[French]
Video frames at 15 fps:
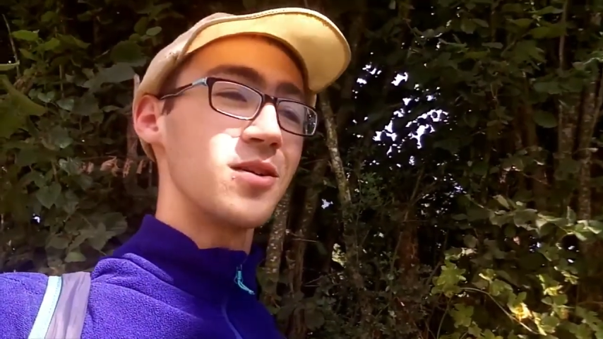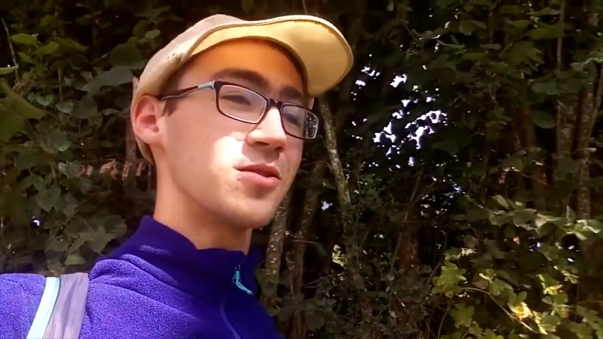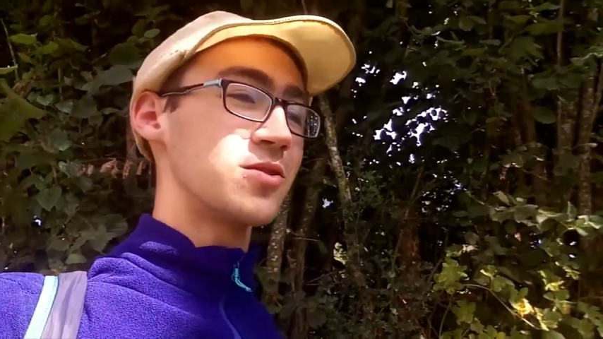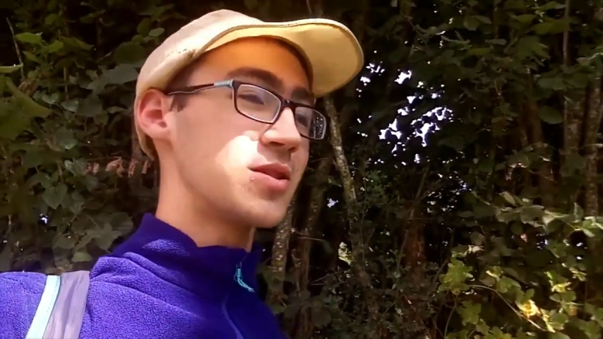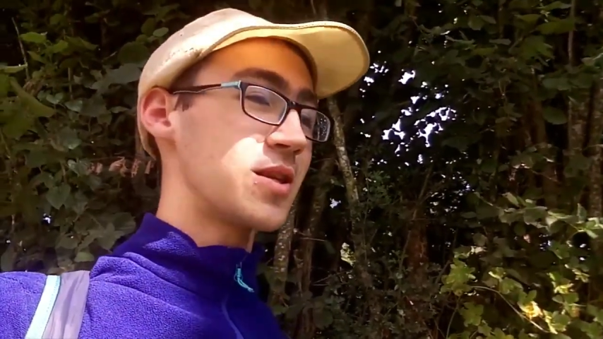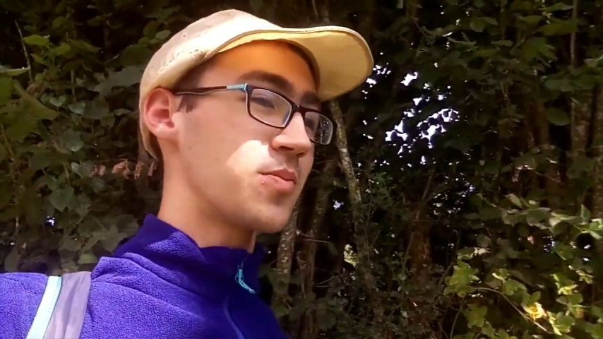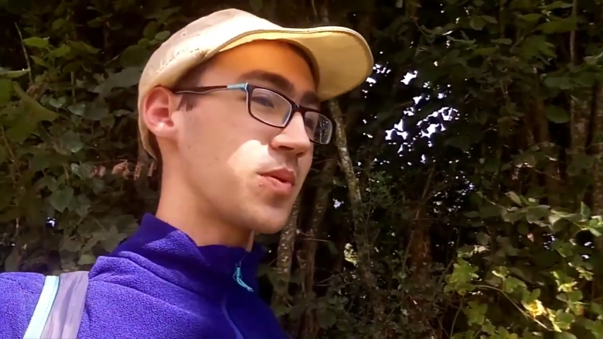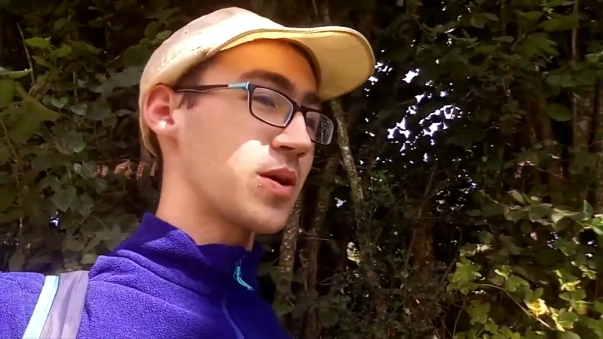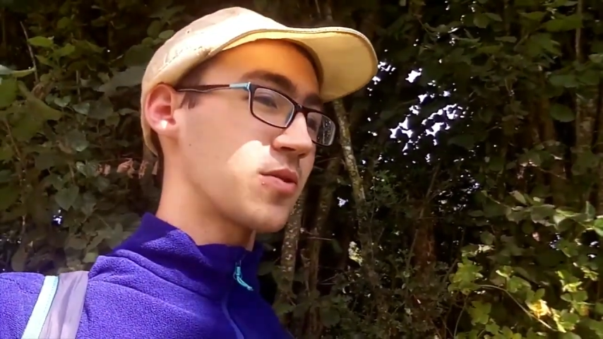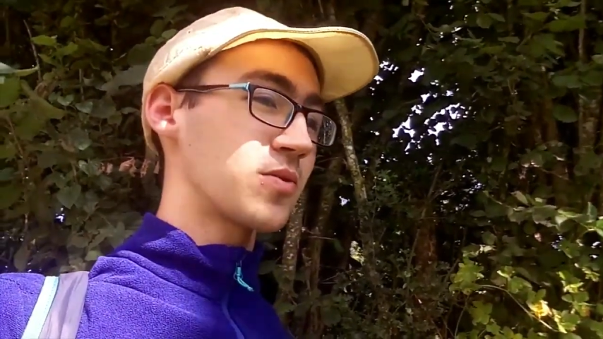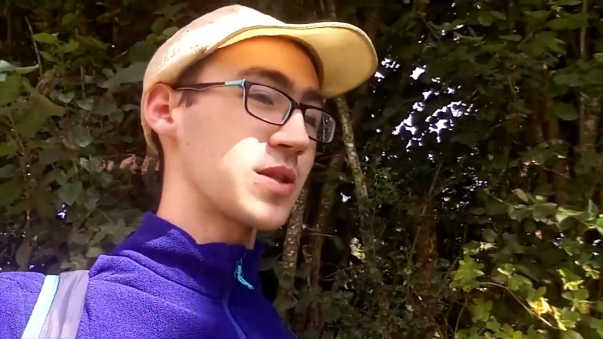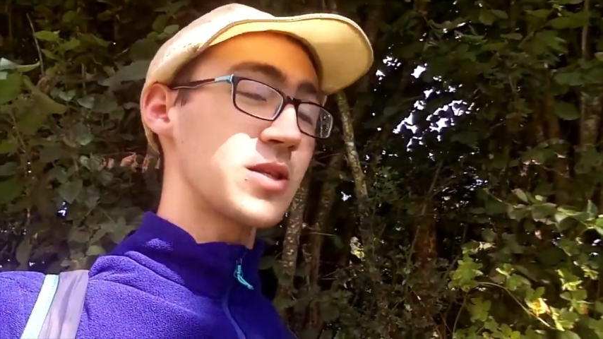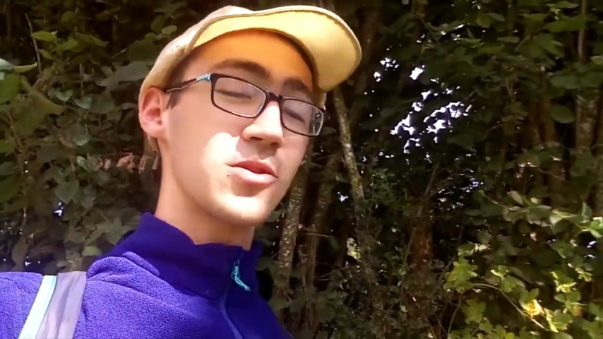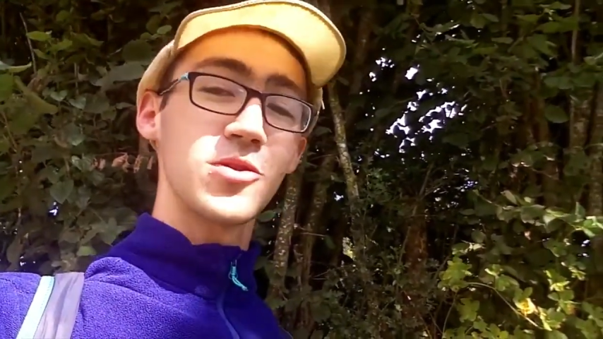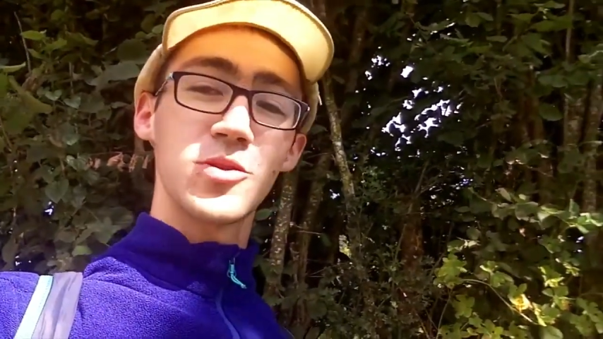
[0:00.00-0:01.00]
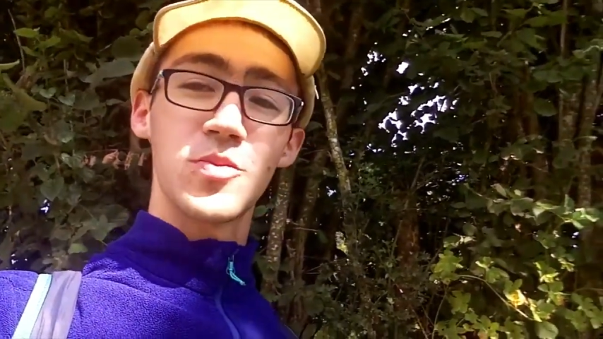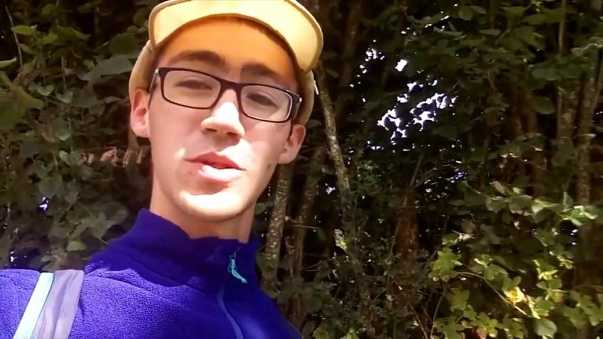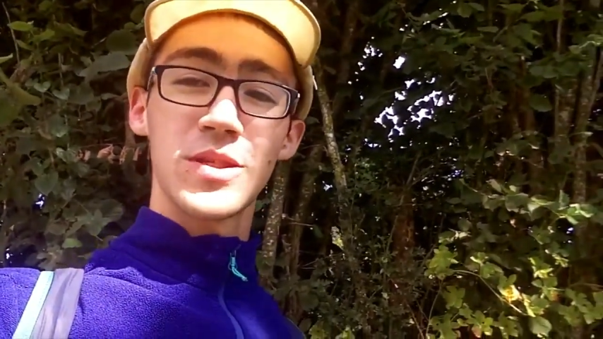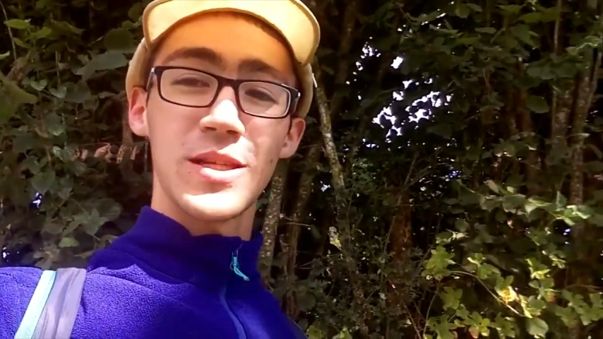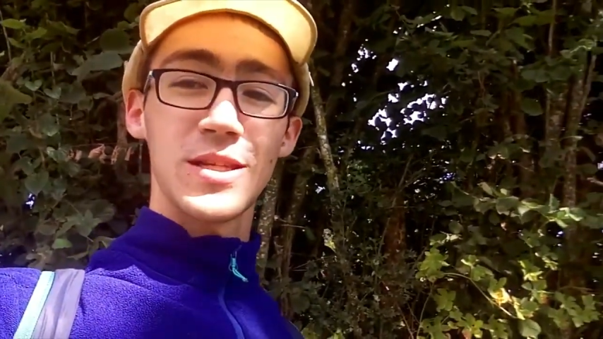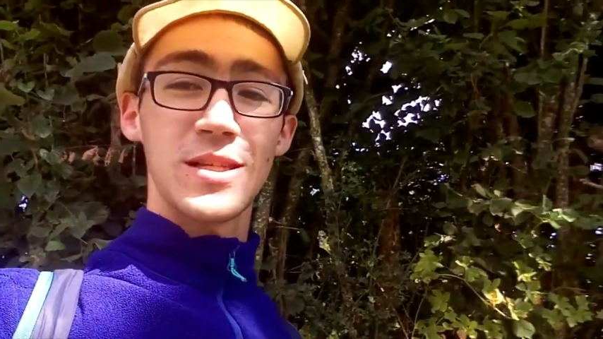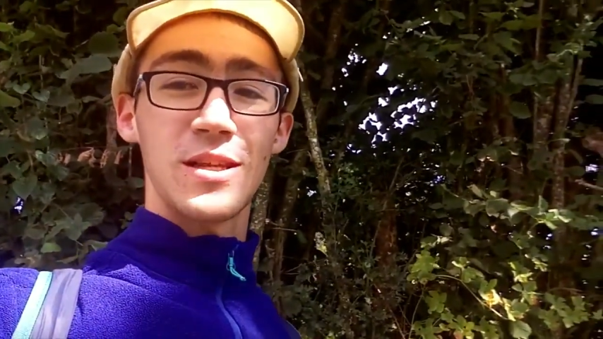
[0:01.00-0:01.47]
je sais pas quand est-ce que je
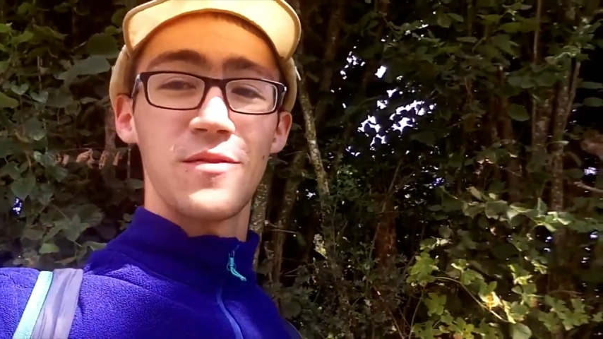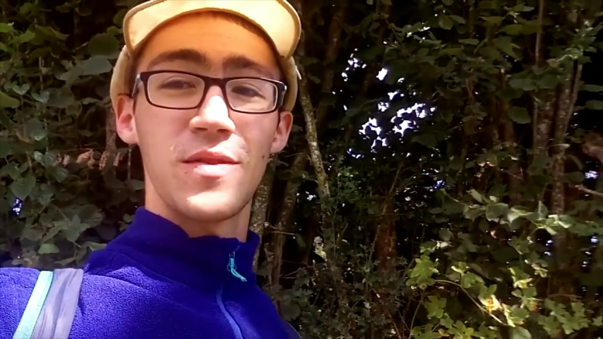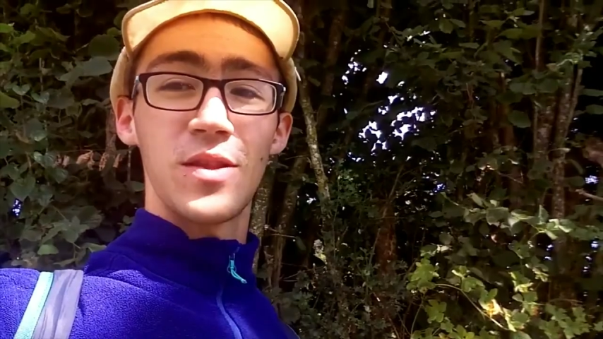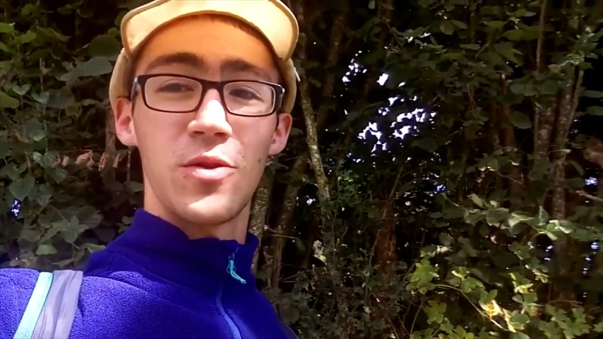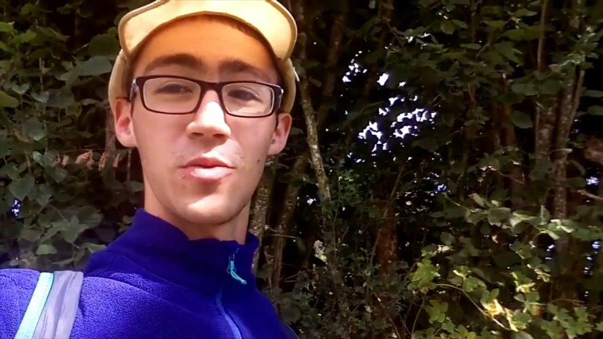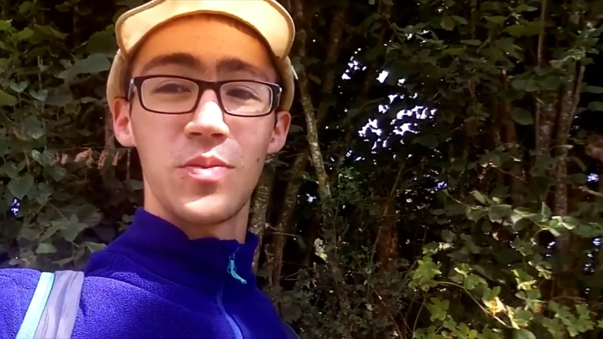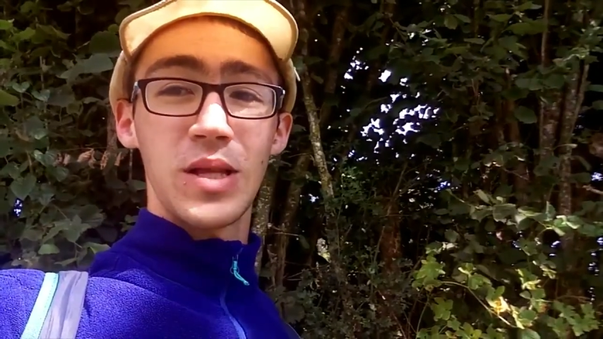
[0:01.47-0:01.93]
posterai cette vidéo,